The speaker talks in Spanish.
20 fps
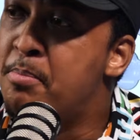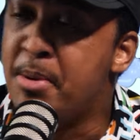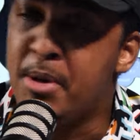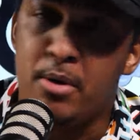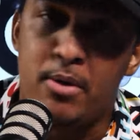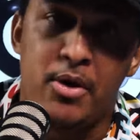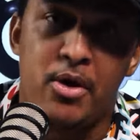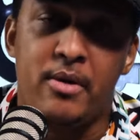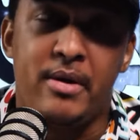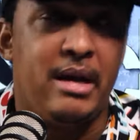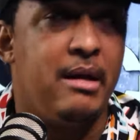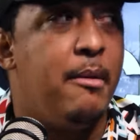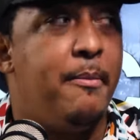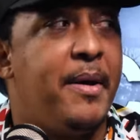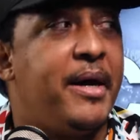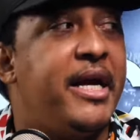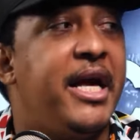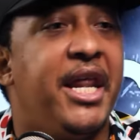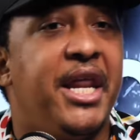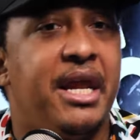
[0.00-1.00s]
Pero cuando viene a ver
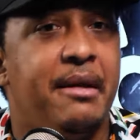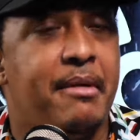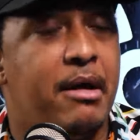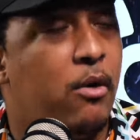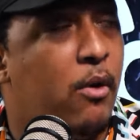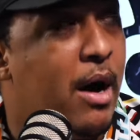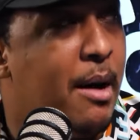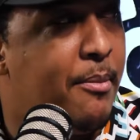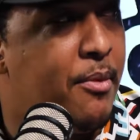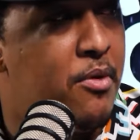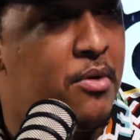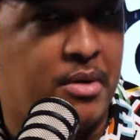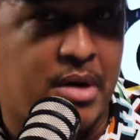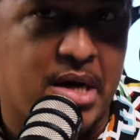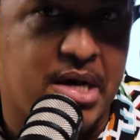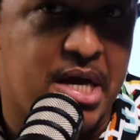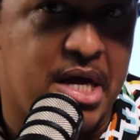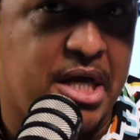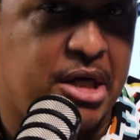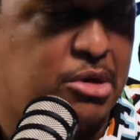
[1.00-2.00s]
para aquí, rima guapo,
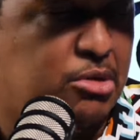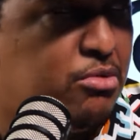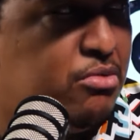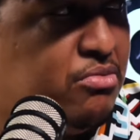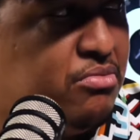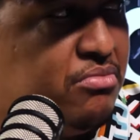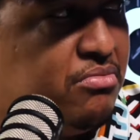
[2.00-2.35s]
calladito.